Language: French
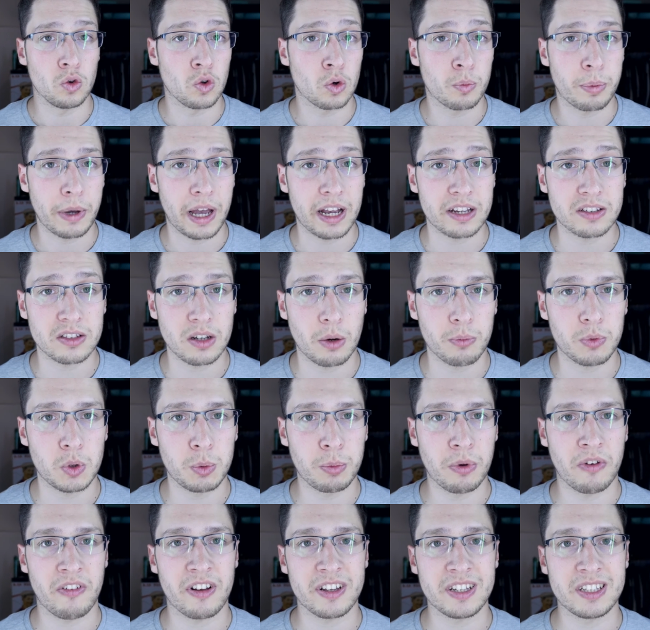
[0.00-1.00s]
Donc par exemple,
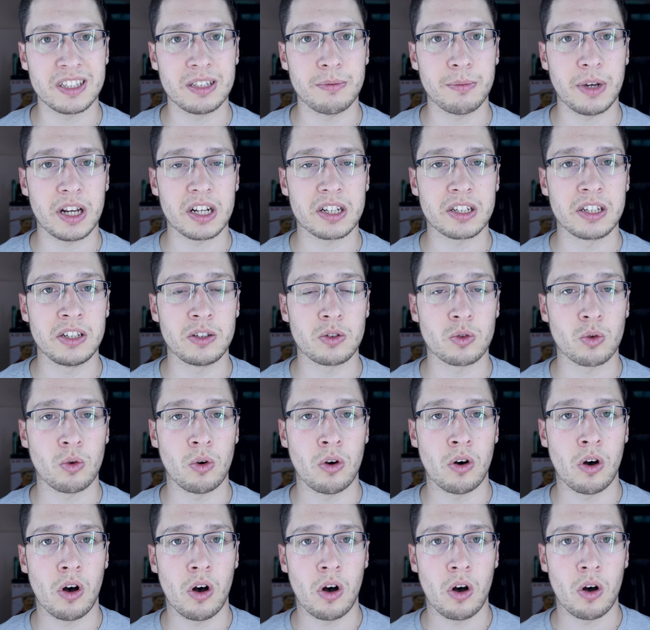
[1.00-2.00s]
tu peux avoir des images qui
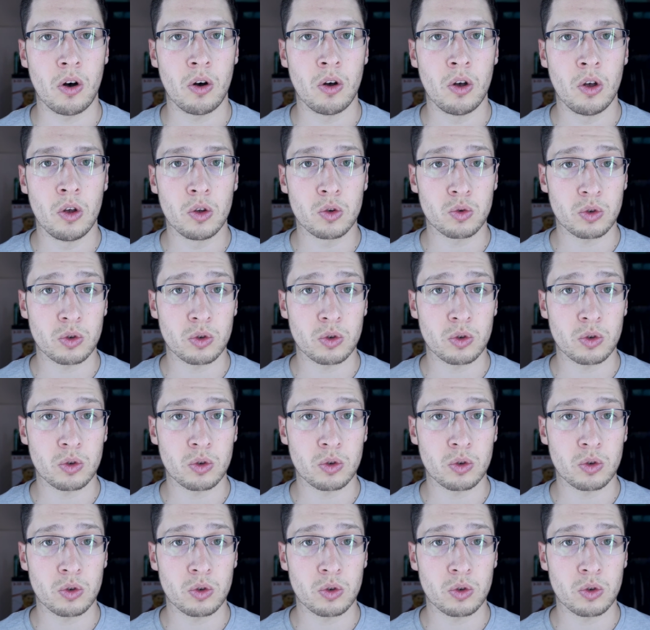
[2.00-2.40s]
sont en